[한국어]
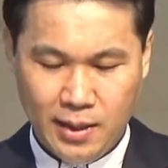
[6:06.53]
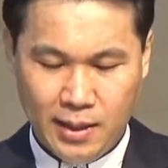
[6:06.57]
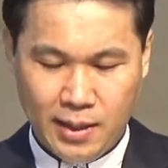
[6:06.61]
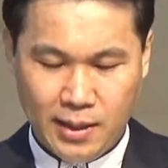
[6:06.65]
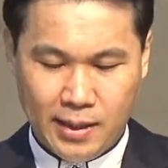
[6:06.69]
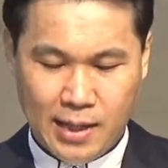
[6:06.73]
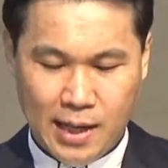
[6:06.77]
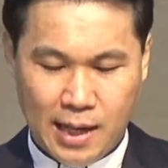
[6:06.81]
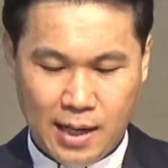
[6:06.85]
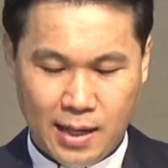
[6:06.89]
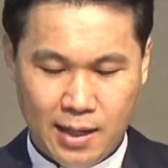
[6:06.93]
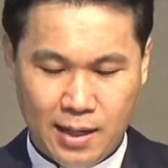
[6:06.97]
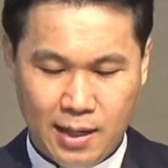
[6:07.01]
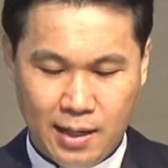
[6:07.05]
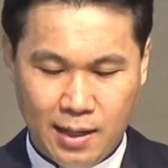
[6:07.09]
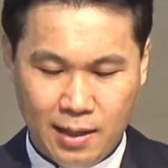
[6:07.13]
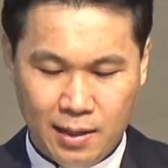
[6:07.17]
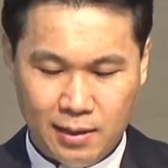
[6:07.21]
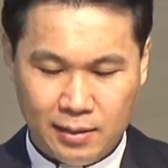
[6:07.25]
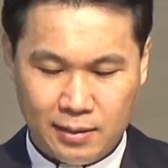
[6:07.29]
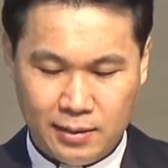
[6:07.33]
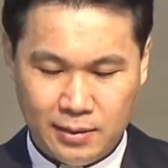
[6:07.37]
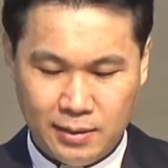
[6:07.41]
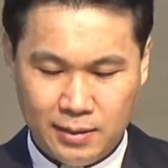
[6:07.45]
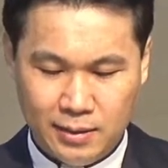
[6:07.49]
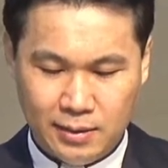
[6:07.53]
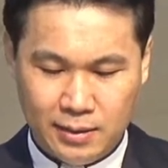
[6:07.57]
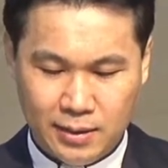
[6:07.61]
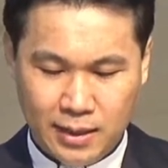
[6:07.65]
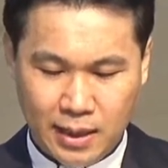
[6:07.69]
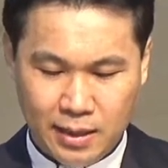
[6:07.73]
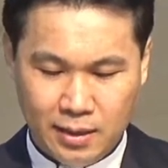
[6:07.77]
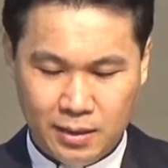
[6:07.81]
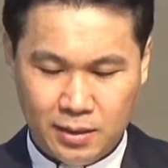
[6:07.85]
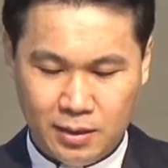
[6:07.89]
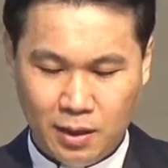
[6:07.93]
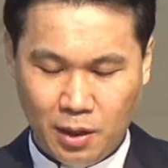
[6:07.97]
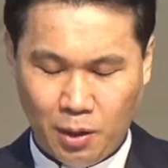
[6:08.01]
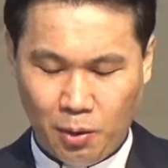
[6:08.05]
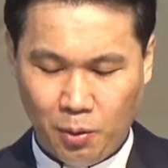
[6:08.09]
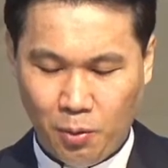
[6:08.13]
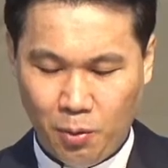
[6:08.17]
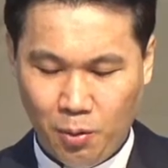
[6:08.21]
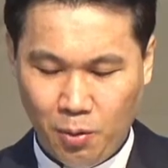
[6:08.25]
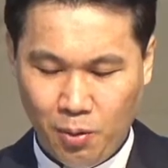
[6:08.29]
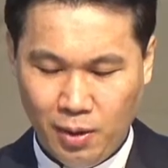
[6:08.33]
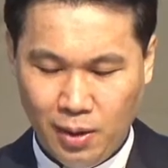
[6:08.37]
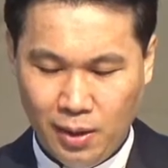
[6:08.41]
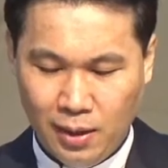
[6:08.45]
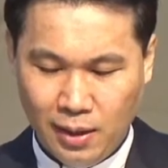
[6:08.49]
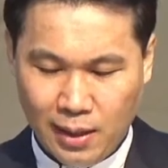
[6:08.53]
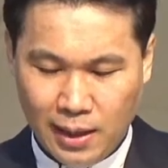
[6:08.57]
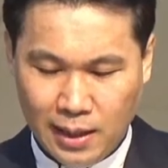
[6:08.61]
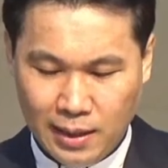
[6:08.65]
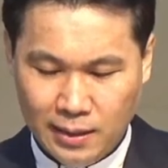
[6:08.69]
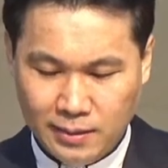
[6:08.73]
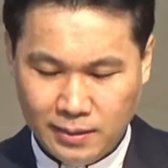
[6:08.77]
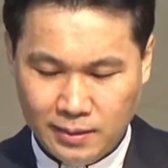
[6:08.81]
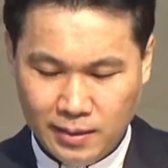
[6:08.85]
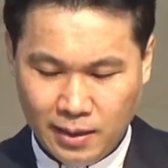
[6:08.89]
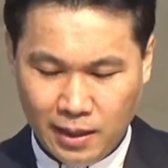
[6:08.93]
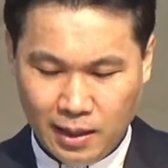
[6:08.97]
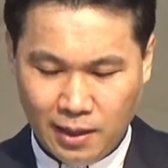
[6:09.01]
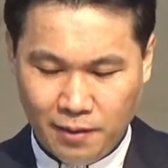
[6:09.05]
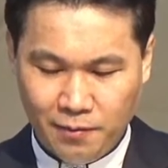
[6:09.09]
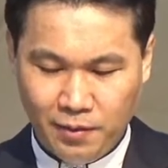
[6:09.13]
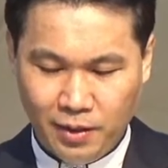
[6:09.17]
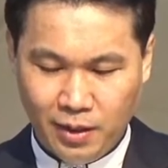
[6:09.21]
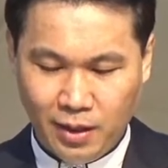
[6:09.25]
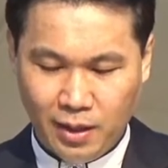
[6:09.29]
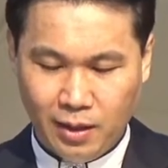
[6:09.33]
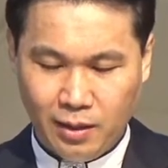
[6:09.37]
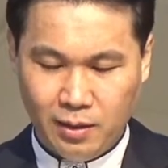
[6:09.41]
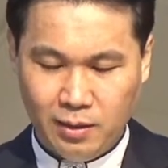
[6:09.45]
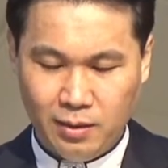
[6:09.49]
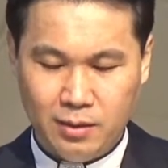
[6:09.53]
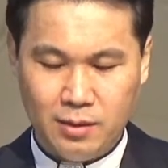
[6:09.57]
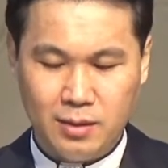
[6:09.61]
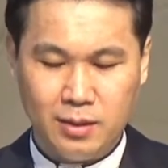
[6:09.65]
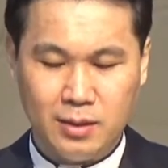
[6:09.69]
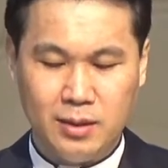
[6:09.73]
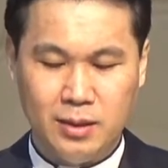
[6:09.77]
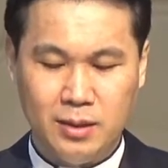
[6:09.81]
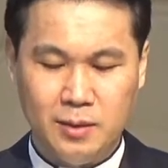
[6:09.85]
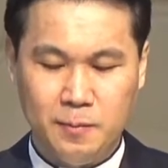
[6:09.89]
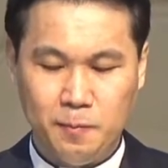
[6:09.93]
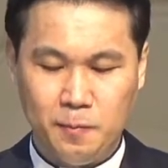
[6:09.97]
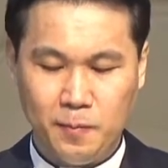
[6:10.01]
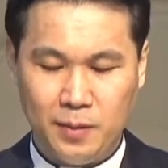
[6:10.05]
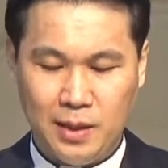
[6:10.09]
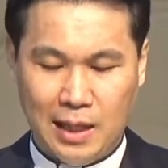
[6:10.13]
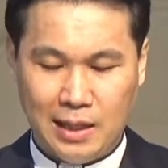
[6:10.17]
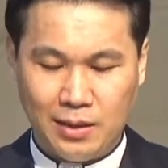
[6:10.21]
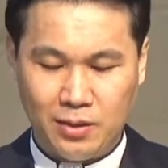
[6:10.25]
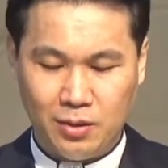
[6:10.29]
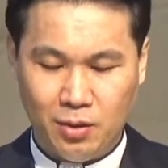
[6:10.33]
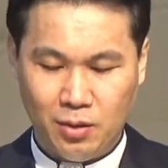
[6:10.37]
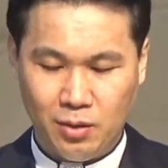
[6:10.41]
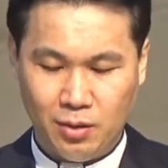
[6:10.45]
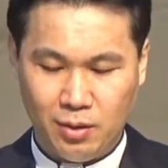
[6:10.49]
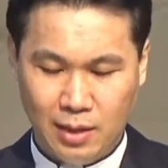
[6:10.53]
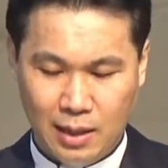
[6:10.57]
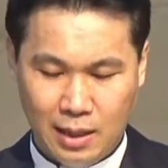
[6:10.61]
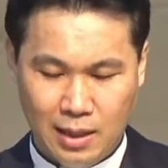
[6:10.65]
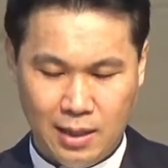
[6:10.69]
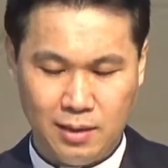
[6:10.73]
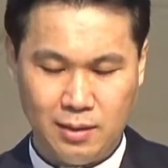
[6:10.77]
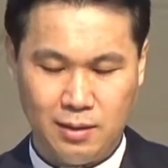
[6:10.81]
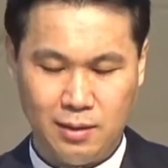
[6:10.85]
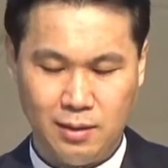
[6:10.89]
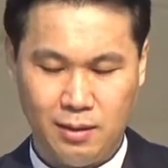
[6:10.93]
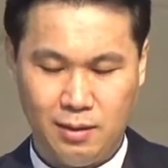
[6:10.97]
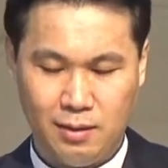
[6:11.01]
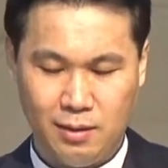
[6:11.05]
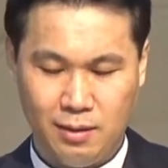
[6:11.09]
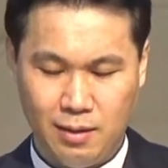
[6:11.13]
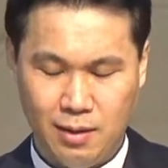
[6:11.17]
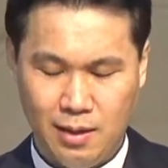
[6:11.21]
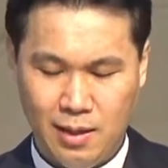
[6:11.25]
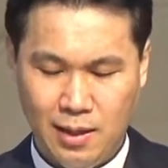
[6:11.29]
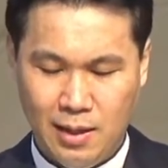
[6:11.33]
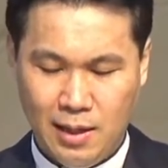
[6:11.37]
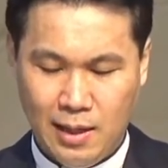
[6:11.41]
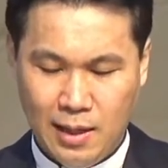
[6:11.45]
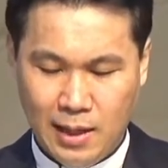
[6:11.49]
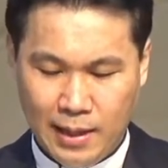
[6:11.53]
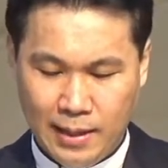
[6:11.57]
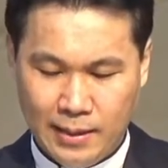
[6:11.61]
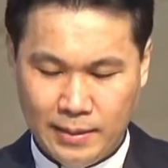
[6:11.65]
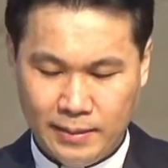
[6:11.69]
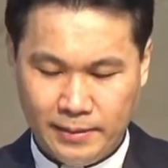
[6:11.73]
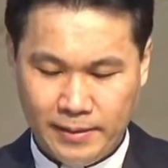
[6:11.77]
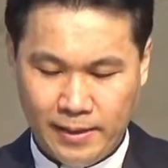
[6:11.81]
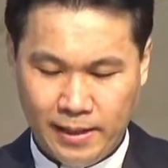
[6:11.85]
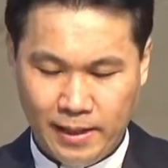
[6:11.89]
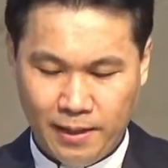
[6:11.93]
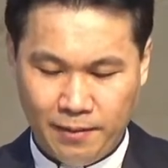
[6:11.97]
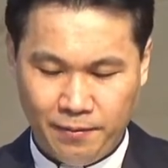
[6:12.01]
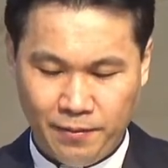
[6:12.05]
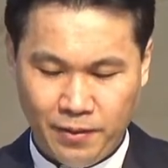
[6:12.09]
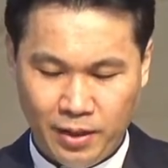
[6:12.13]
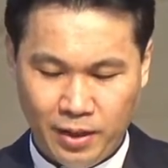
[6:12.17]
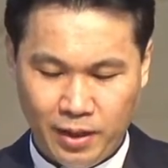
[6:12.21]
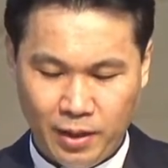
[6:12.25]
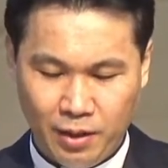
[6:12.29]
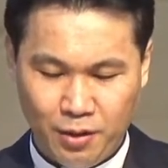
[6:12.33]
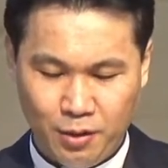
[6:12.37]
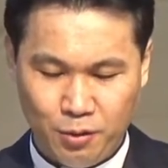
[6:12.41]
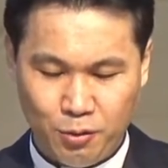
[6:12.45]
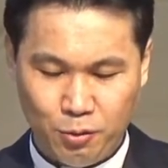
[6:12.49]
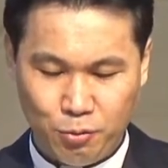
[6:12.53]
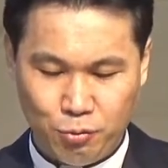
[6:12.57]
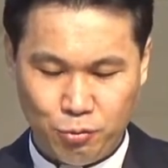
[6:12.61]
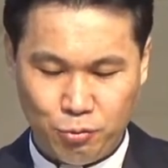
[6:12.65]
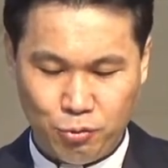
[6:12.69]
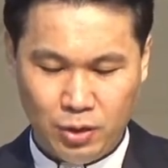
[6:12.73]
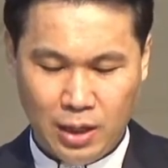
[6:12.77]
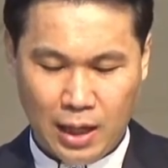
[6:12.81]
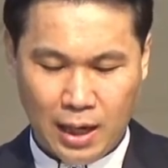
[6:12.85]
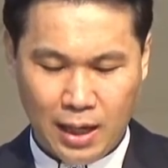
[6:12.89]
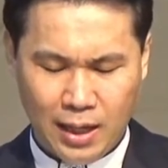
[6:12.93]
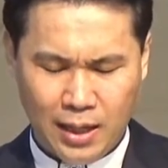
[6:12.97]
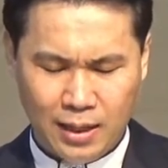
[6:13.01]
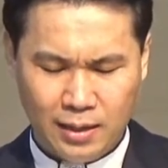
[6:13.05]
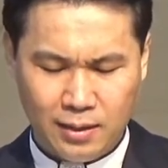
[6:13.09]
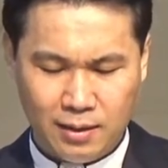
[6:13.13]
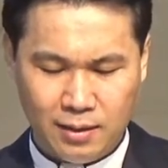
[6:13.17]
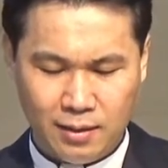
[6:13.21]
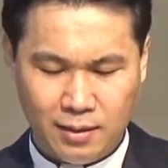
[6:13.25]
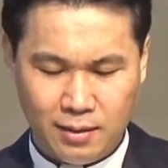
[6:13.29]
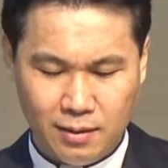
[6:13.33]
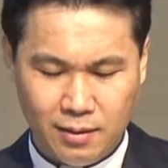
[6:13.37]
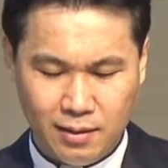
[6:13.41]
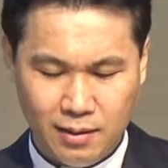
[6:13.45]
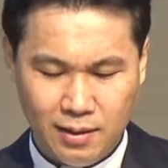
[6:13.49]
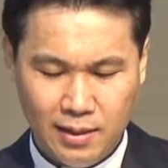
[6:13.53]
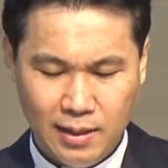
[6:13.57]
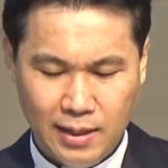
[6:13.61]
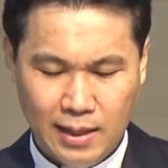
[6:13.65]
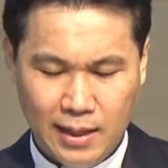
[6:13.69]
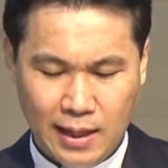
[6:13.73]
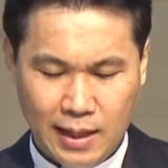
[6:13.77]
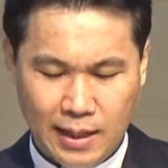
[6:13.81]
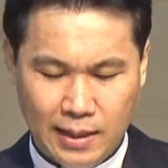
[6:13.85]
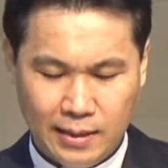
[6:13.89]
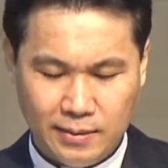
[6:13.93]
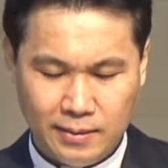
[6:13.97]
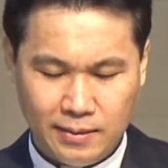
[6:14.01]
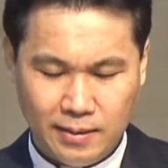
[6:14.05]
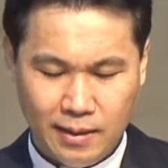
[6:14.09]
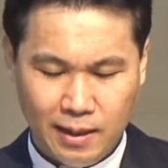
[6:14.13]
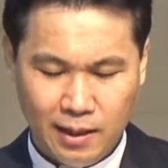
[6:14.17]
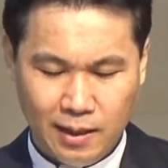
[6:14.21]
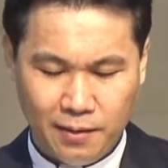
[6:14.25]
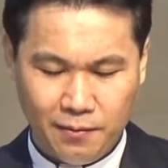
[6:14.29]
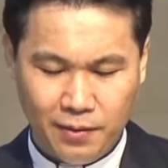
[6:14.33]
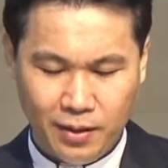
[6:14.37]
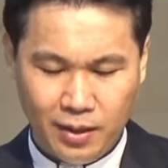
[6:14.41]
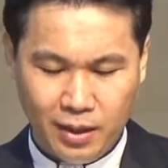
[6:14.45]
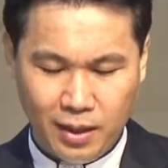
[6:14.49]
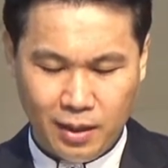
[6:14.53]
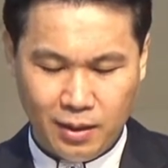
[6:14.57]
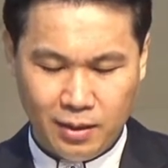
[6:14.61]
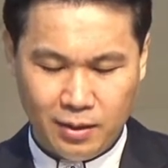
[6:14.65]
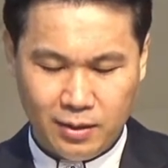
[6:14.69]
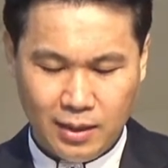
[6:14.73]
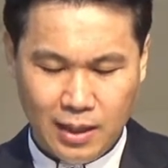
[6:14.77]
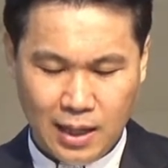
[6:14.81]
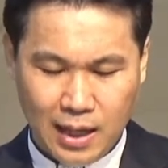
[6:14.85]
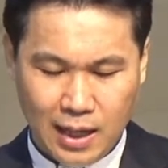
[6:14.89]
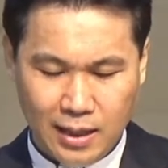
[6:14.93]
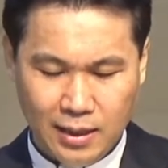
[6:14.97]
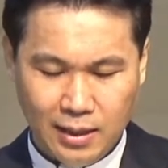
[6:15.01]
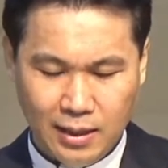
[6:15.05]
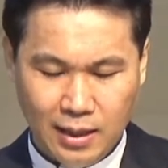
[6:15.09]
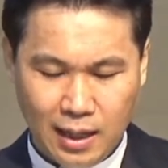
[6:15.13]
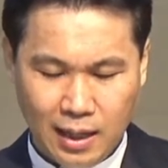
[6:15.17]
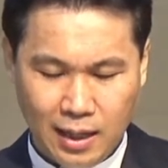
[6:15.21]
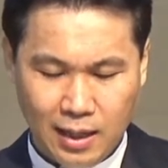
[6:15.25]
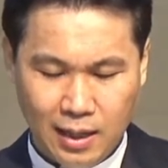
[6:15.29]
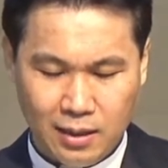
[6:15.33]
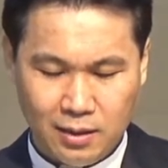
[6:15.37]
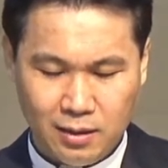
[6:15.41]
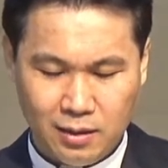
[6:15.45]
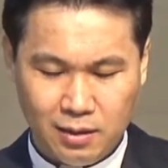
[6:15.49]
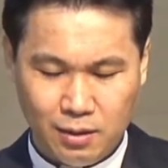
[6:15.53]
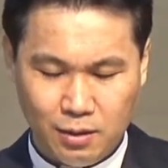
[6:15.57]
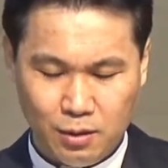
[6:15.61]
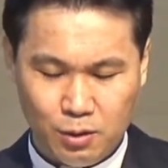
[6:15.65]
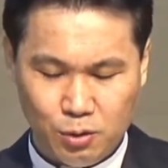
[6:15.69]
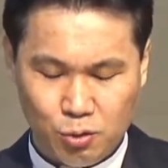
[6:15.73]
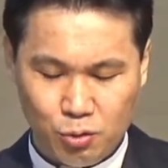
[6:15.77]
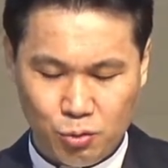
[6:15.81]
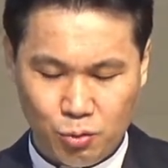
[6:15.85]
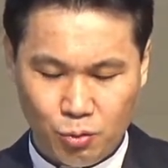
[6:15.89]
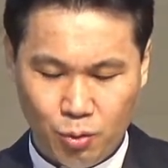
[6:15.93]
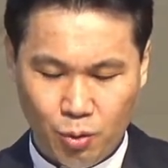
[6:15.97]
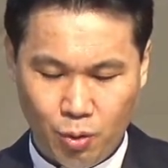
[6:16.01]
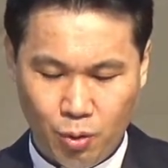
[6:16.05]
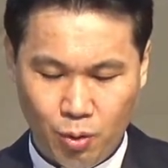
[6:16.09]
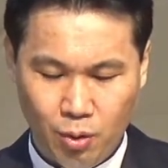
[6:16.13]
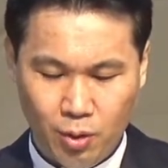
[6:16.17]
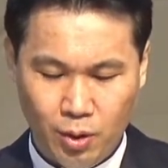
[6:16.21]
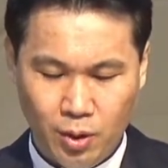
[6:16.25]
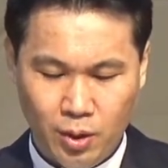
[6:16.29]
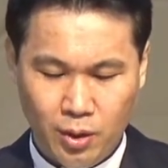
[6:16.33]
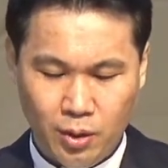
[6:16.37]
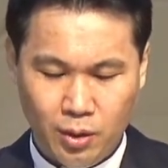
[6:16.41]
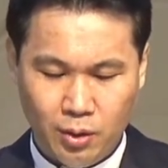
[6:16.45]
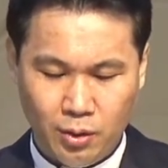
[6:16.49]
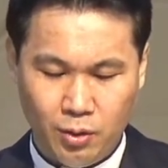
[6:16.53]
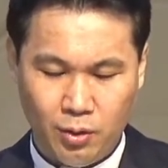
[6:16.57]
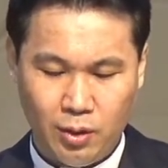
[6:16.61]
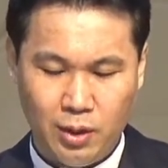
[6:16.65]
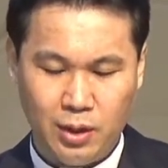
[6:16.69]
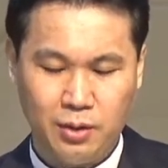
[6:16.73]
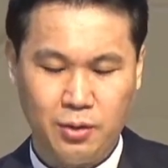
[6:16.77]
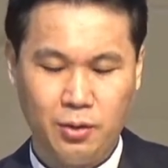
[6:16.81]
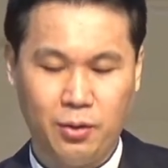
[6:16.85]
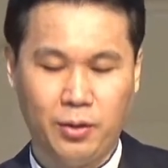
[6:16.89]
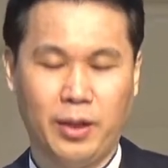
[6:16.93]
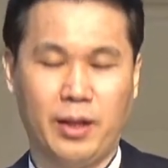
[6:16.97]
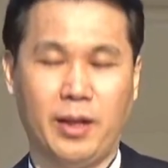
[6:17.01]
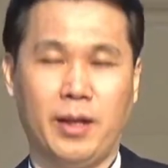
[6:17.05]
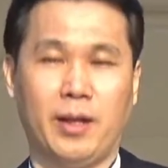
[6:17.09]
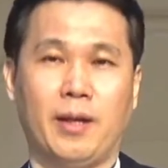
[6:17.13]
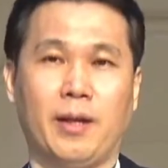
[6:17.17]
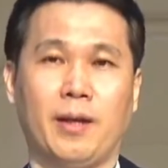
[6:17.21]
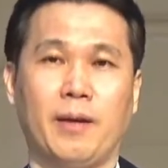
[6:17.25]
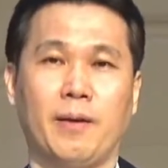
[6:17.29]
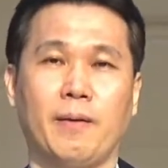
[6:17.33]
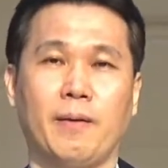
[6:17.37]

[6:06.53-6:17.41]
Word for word: 각각 그 재능대로 한 사람에게는 금 다섯 달란트를 한 사람에게는 두 달란트를 한 사람에게는 한 달란트를 주고 떠났더니